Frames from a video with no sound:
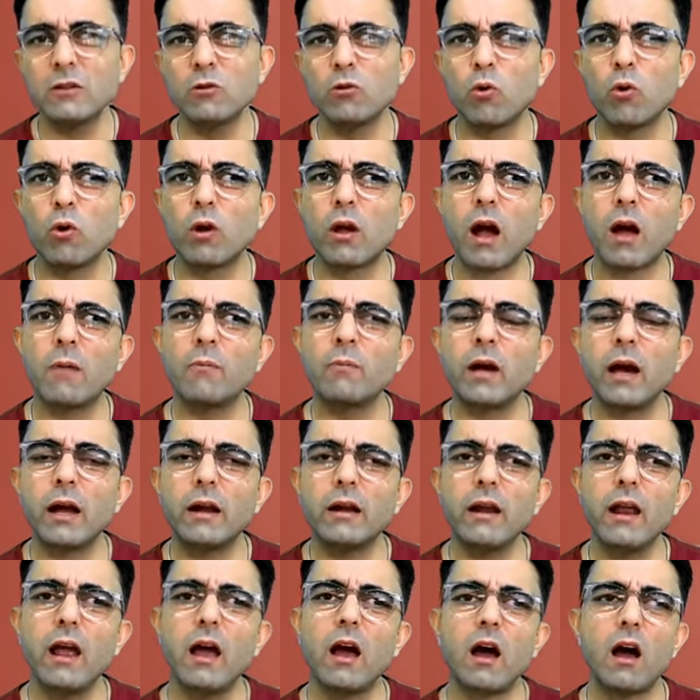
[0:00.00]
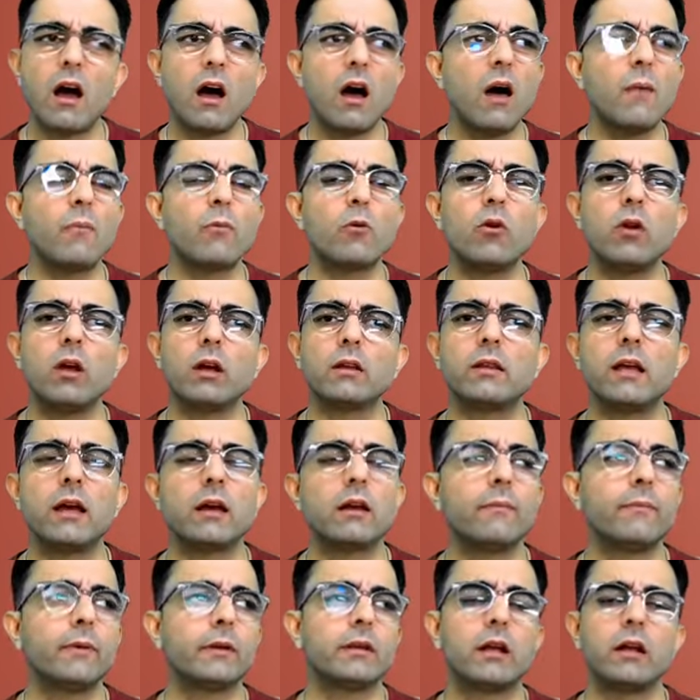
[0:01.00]
साथ लोग काम कर रहे हैं आपको लगता
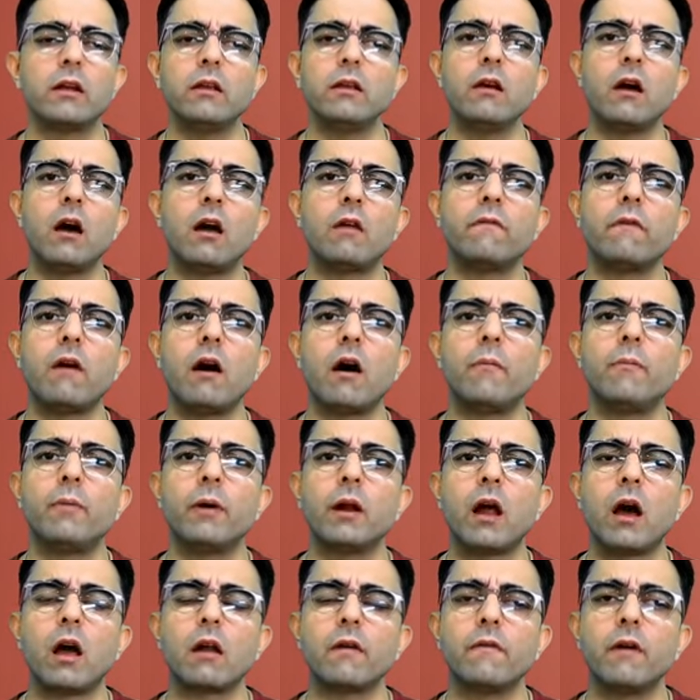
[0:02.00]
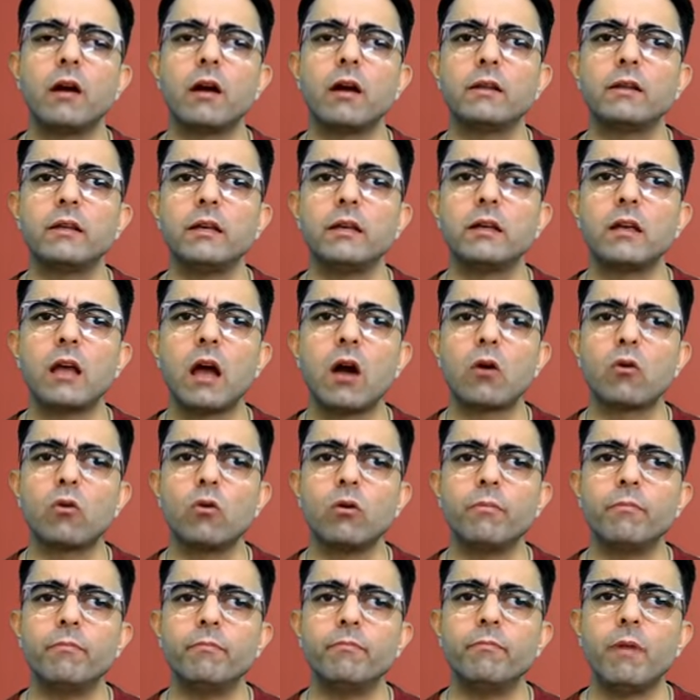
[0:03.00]
है कि पता नहीं यार वहां पर हर वक्त ही क्या
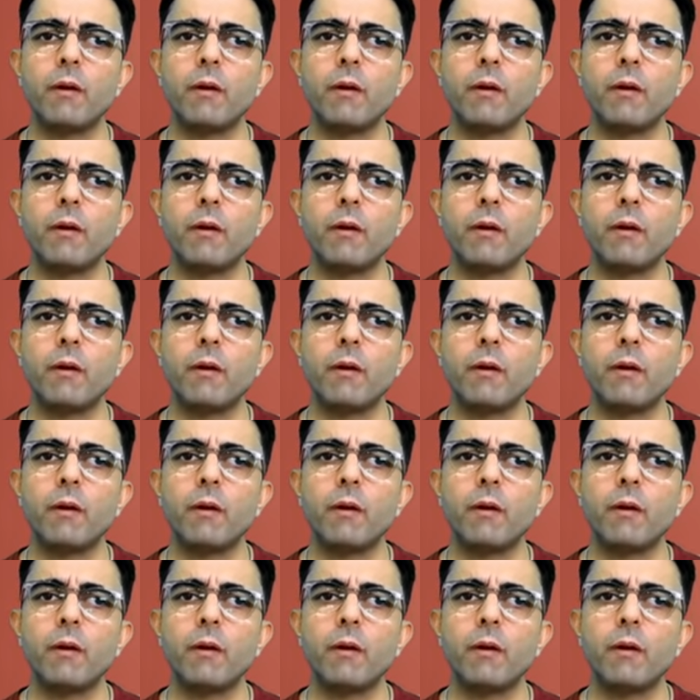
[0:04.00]
कोई